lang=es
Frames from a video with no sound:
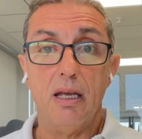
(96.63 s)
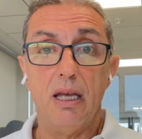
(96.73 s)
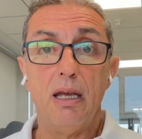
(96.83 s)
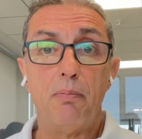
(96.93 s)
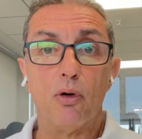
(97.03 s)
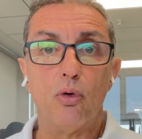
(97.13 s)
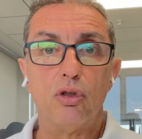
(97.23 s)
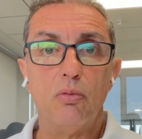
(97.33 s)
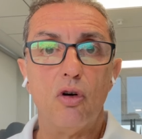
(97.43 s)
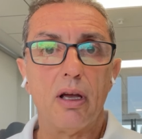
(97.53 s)
Y por
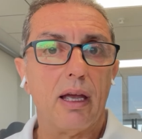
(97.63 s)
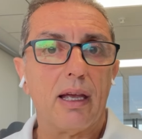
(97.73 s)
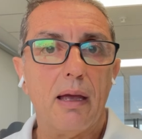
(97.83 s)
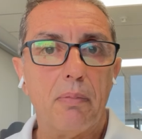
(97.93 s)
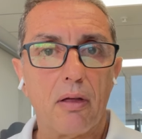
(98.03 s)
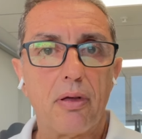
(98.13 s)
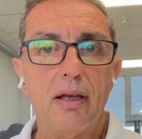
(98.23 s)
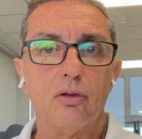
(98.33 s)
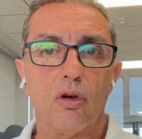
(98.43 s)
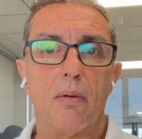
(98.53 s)
último, es que hay plazas
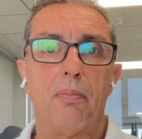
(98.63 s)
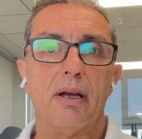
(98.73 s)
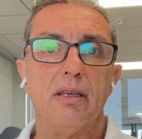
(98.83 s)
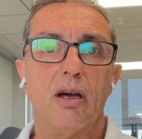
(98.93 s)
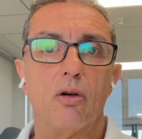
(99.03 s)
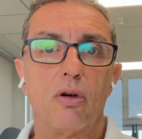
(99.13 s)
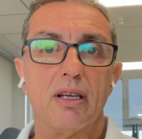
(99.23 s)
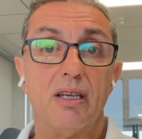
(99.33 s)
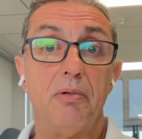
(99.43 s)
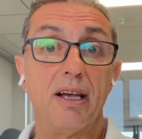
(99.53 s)
en toda España, aunque
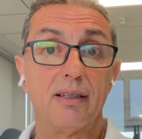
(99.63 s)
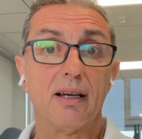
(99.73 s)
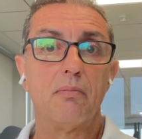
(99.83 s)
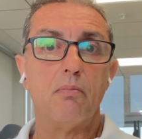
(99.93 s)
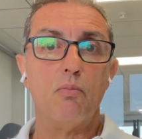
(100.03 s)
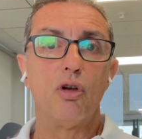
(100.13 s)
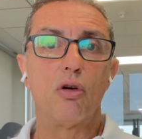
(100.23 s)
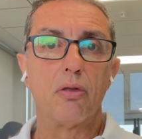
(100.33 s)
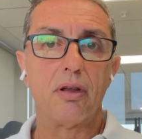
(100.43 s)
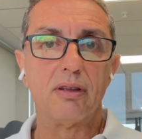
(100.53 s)
si bien están muy
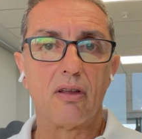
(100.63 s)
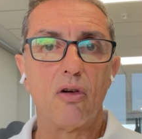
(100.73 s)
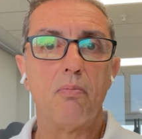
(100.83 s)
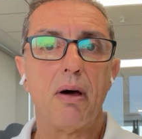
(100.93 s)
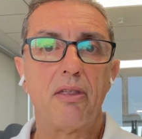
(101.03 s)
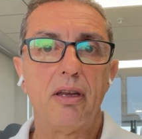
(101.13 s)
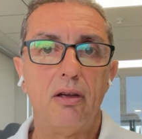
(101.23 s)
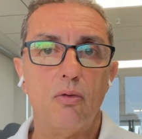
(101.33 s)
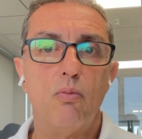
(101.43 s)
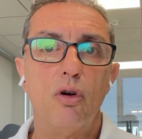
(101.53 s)
concentradas en
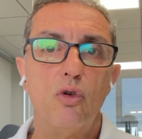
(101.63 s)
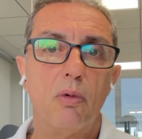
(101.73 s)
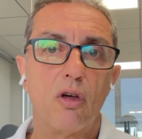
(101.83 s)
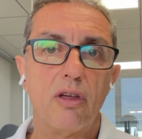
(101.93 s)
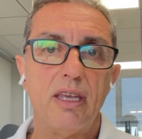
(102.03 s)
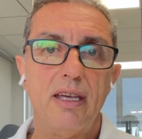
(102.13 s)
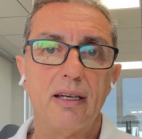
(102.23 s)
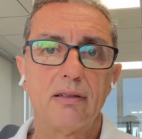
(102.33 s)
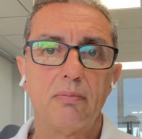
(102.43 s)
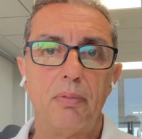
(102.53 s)
Madrid, un buen número de
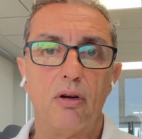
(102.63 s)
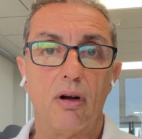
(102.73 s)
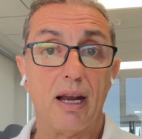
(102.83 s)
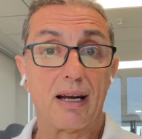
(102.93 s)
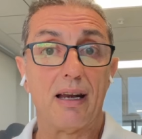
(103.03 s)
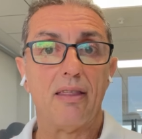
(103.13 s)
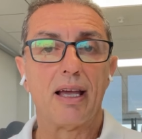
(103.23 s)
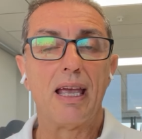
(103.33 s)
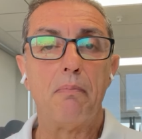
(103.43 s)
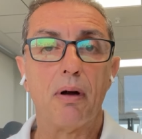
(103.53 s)
ellas, pero la realidad
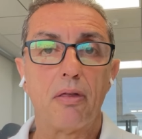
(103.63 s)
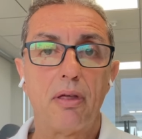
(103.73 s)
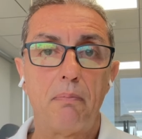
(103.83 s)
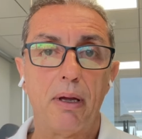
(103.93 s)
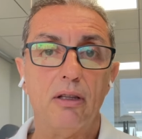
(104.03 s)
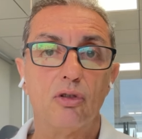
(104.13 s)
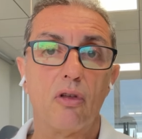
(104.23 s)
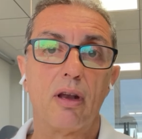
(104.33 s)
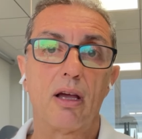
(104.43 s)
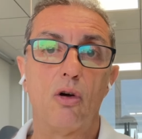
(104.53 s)
es que hay plazas en
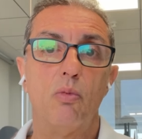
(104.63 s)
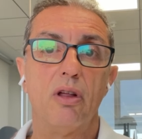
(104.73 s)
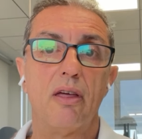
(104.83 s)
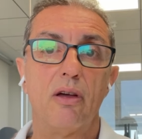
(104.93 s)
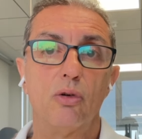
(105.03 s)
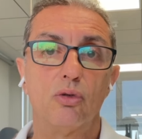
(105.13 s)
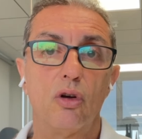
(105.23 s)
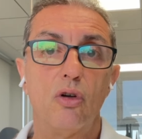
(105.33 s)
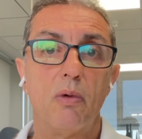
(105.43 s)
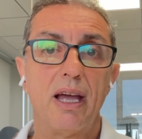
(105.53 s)
todas las comunidades
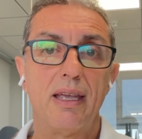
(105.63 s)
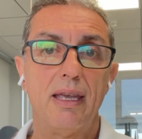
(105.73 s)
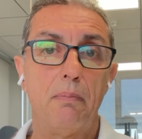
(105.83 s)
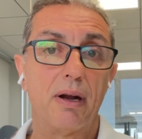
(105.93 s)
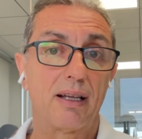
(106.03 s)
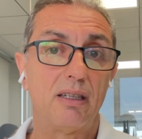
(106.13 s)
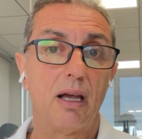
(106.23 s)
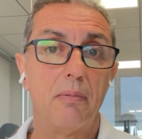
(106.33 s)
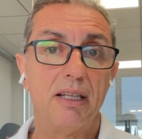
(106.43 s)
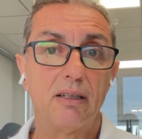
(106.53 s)
autónomas y
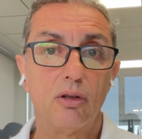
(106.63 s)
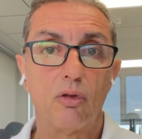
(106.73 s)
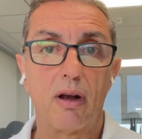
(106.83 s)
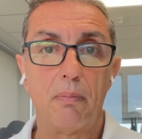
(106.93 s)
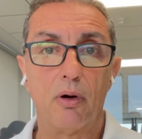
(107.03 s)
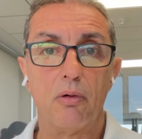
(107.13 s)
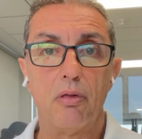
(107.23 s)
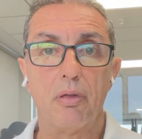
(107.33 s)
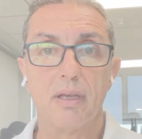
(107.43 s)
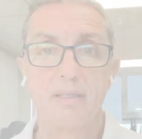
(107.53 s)
prácticamente en todas las
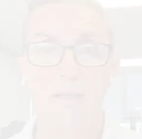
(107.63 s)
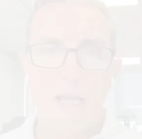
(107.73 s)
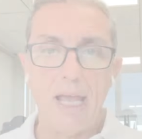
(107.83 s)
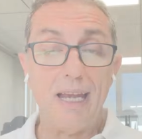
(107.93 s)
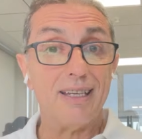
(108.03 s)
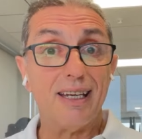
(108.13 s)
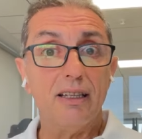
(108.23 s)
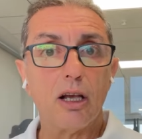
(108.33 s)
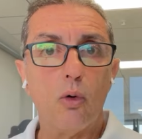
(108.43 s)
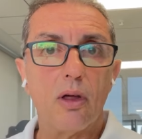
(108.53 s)
provincias. En el
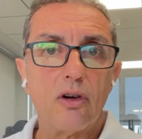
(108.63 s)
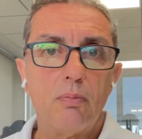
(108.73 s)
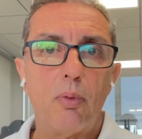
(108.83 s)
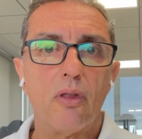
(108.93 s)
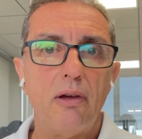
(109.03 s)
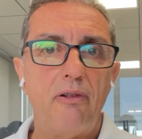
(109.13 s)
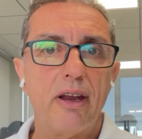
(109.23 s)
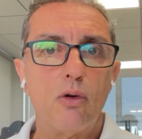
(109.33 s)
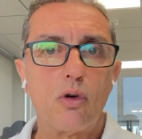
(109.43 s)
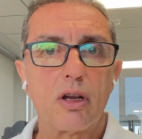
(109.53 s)
siguiente cuadro podéis
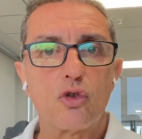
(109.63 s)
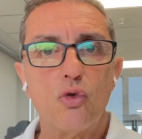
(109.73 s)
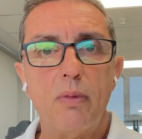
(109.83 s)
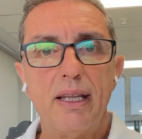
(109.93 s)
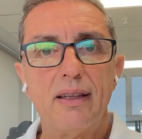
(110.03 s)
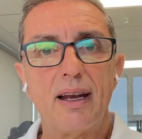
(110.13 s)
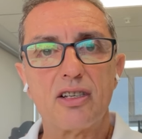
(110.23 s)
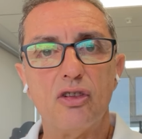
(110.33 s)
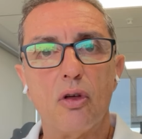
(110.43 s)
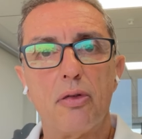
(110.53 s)
ver un resumen de la
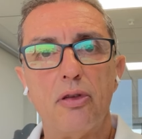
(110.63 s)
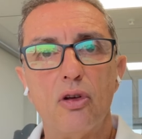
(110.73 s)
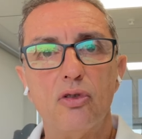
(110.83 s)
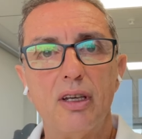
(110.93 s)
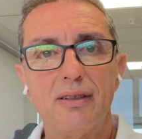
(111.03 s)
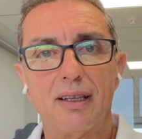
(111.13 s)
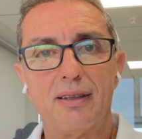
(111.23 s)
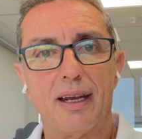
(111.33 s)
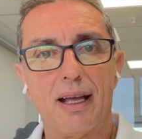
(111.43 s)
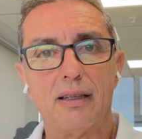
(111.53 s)
situación de estas
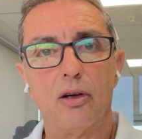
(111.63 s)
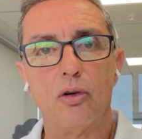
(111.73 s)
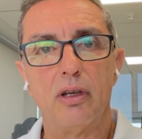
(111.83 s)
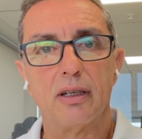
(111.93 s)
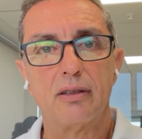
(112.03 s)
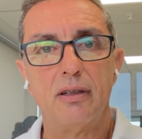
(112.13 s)
tres categorías.